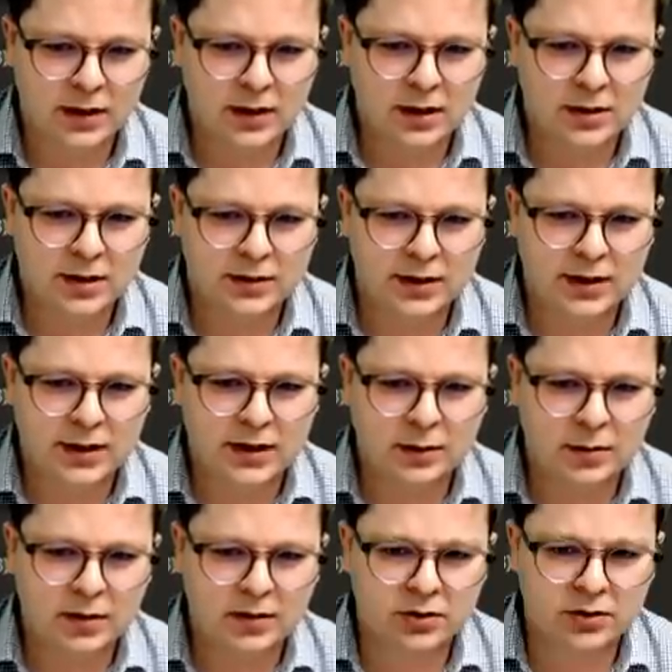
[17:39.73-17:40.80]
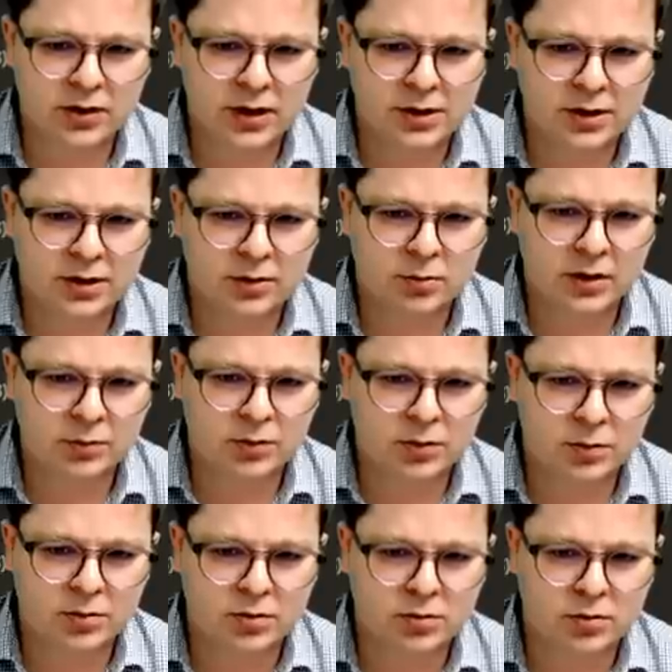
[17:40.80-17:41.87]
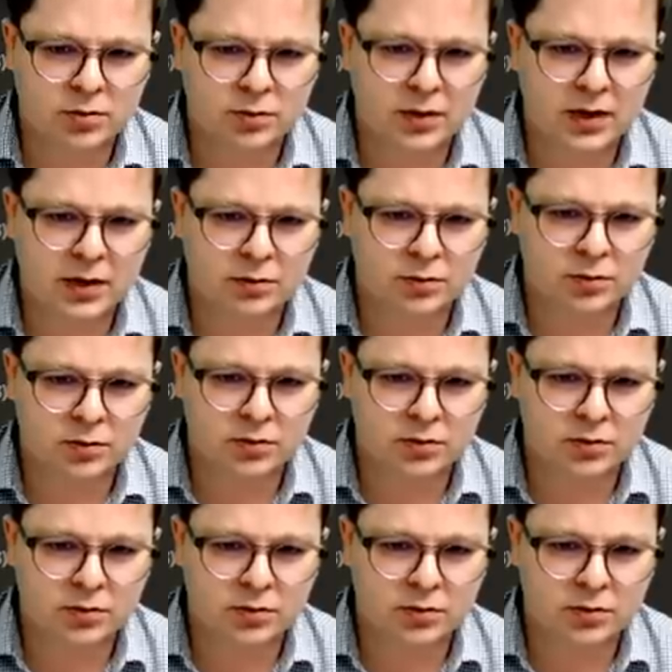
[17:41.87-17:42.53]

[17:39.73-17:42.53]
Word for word: Szach daje radę, bo jak on odejdzie królem, to po prostu zbijam,